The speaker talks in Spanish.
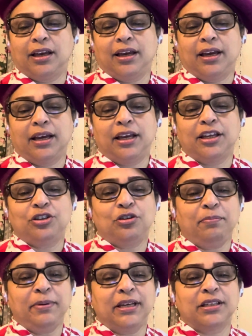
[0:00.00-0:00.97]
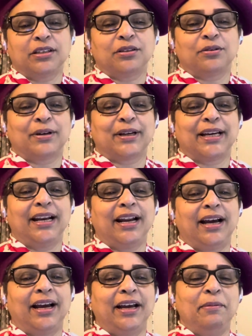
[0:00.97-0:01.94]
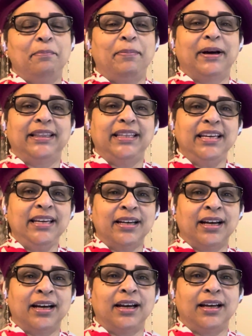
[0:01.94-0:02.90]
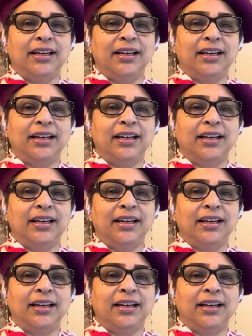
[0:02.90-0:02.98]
eh, yo pienso que la empatía